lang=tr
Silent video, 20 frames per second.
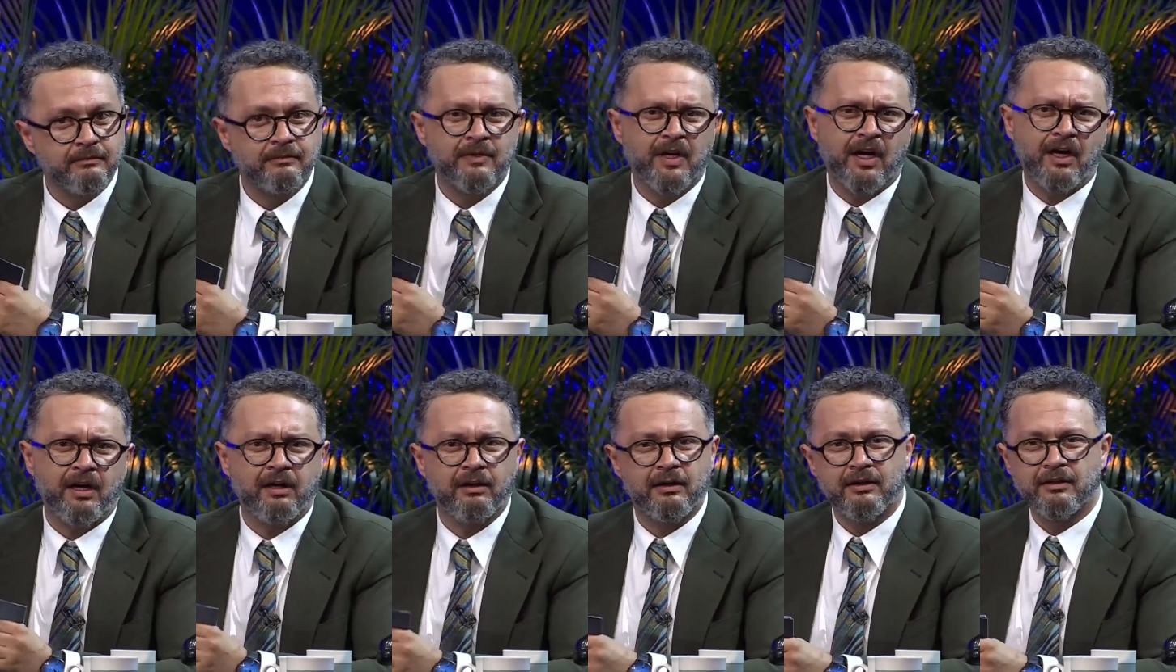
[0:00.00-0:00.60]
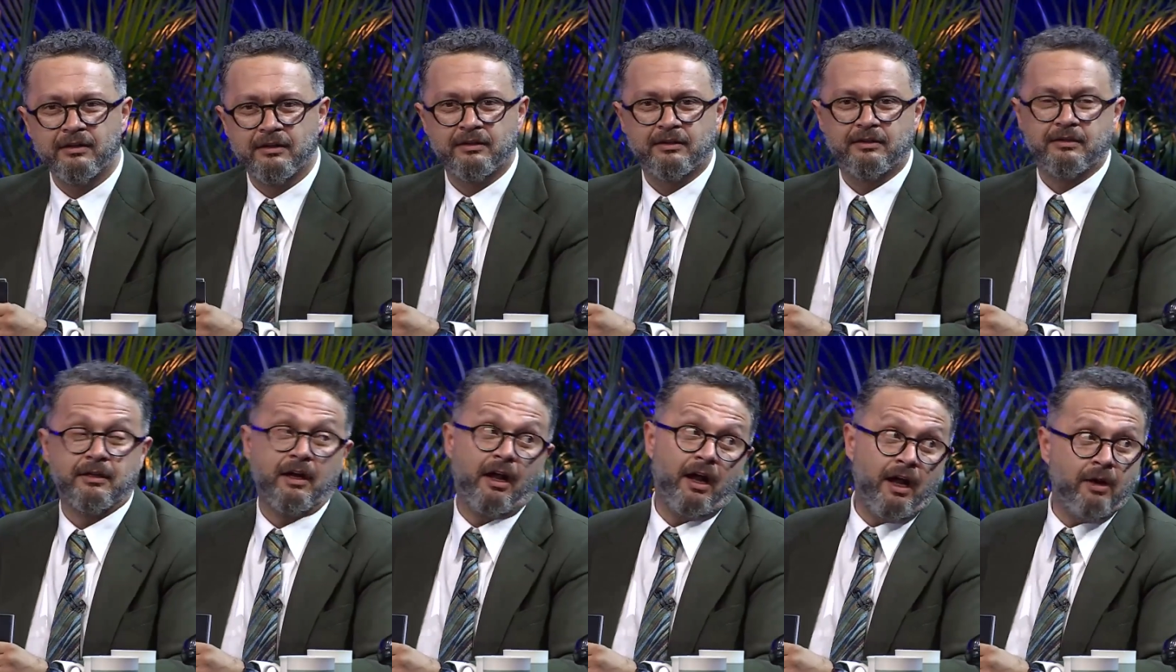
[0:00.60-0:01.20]
Burada Ha. önemli
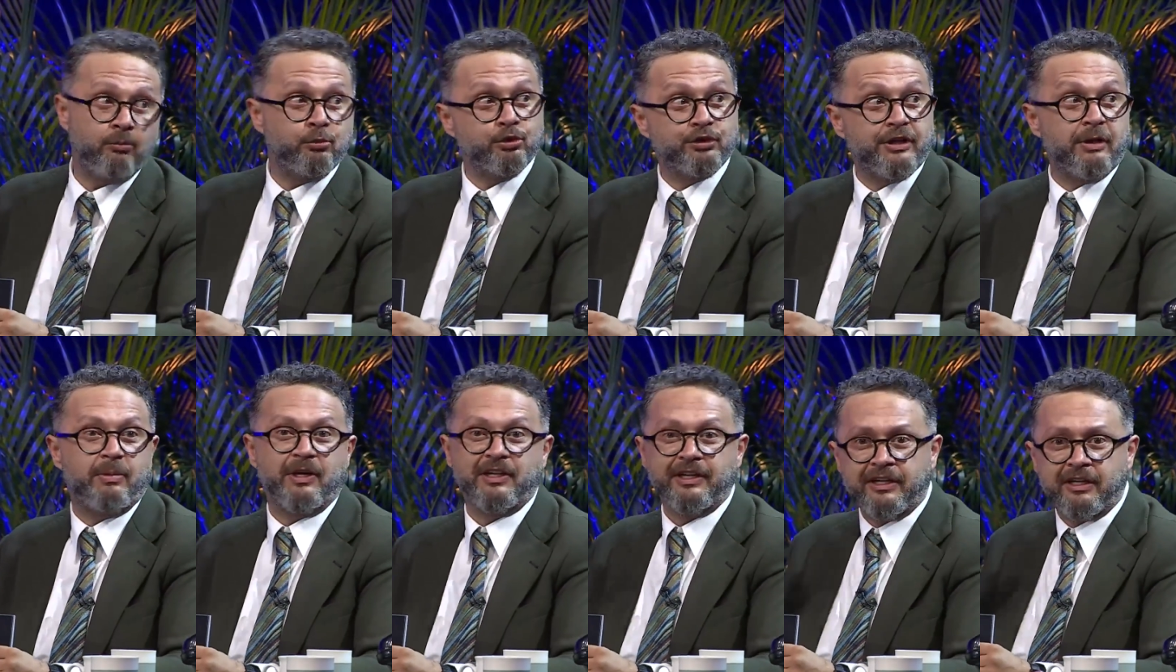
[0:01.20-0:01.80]
olan benim Ya tatmin olmam.